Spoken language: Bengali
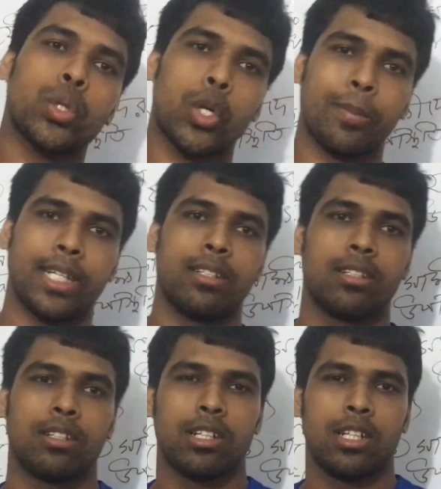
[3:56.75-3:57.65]
করবেন
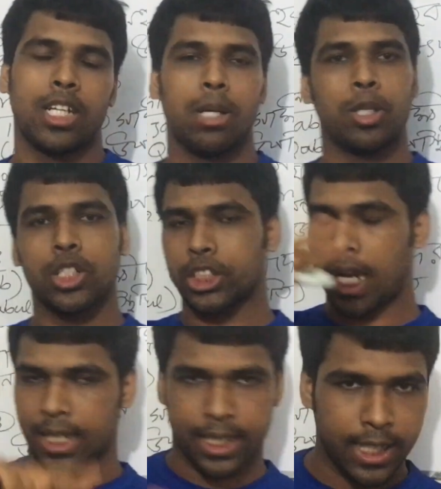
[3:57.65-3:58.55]
এবং
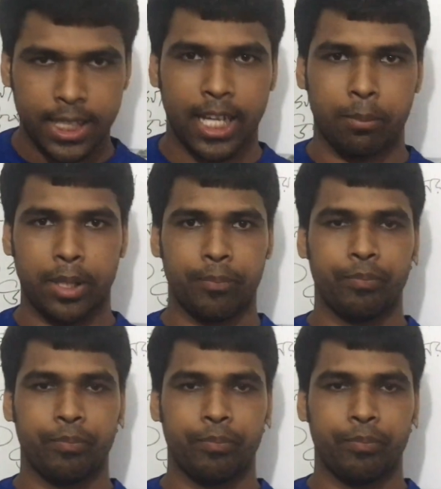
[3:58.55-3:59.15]
সাক্ষী থাকবে